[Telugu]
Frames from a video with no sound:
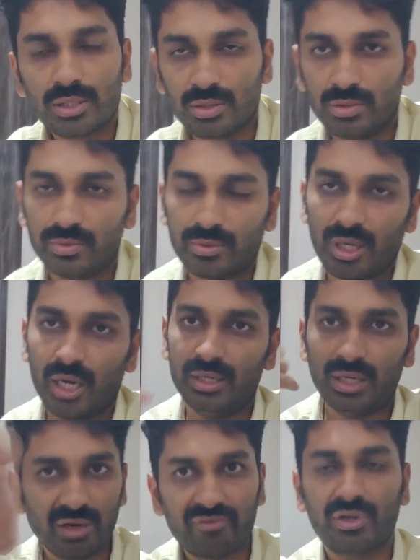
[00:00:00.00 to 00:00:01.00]
అసలు ఆ
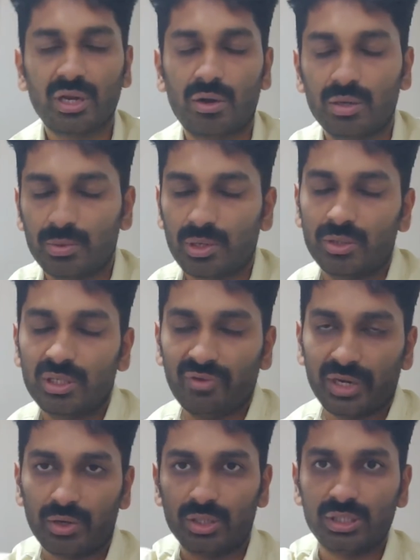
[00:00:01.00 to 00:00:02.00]
డ్రిఫ్ట్ రావడం రౌండ్
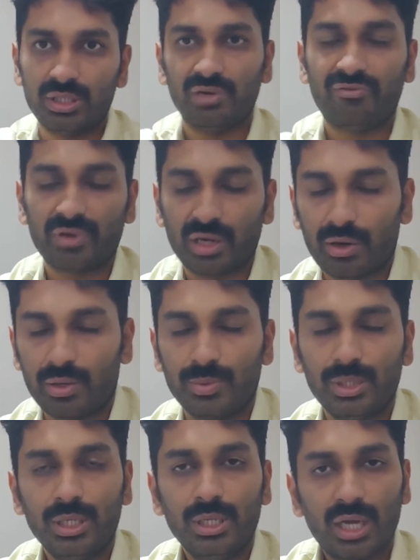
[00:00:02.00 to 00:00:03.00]
వేకడ్ వచ్చి డ్రిఫ్ట్ రావడం
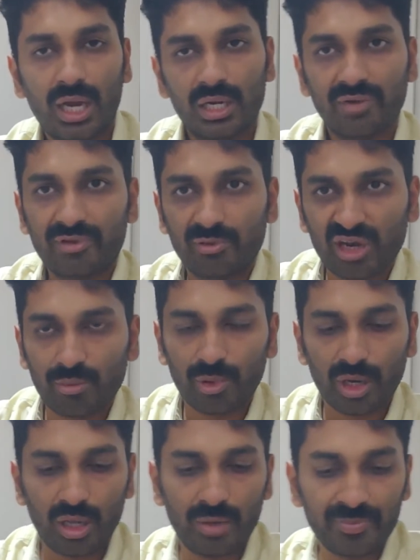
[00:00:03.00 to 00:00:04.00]
ఆ డ్రిఫ్ట్ వల్ల
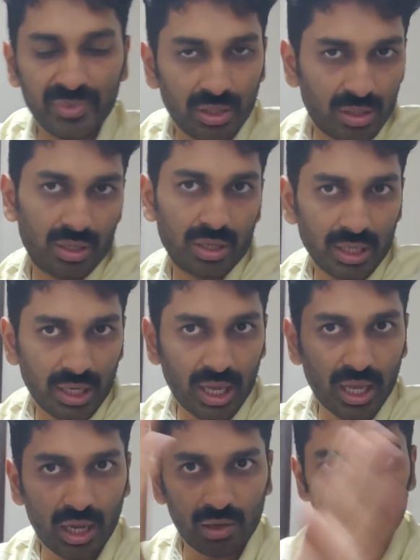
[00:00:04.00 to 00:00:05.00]
బాల్
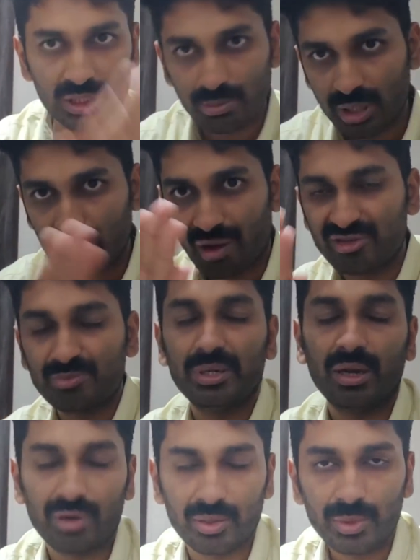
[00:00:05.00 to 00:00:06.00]
ఇలా వచ్చి మళ్ళీ ఆఫ్
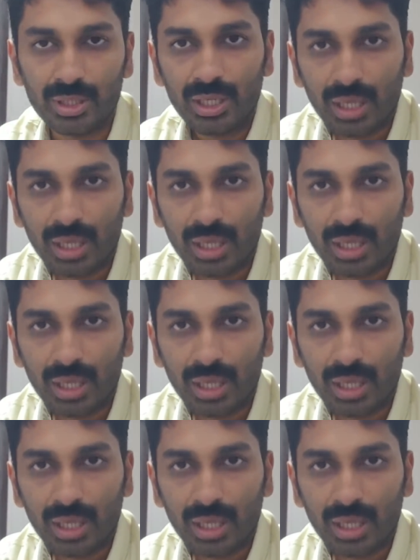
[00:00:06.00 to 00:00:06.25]
స్పిన్ అవడం